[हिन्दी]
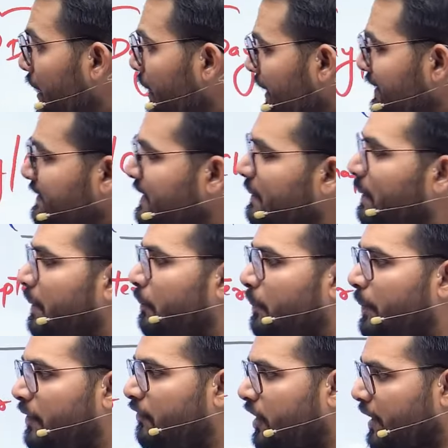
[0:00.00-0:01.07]
इसलिए मैंने
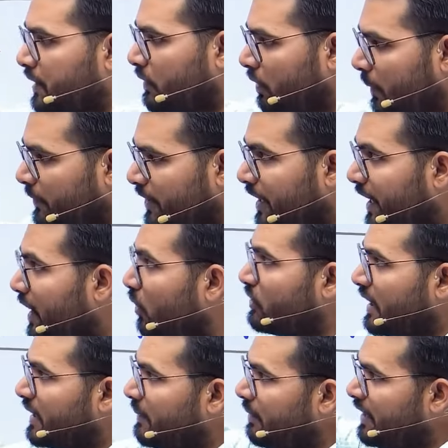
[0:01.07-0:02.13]
प्रेफर करता हूं आप ये लो
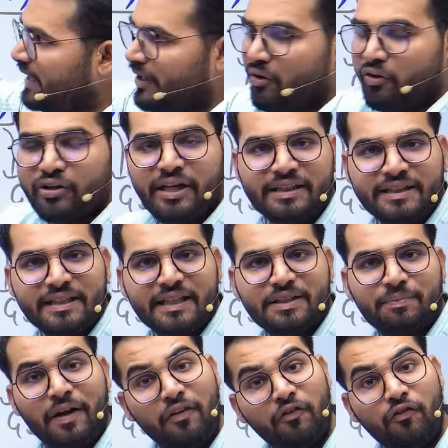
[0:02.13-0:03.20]
ताकि मैंने ये और ये चीज़ें इसमें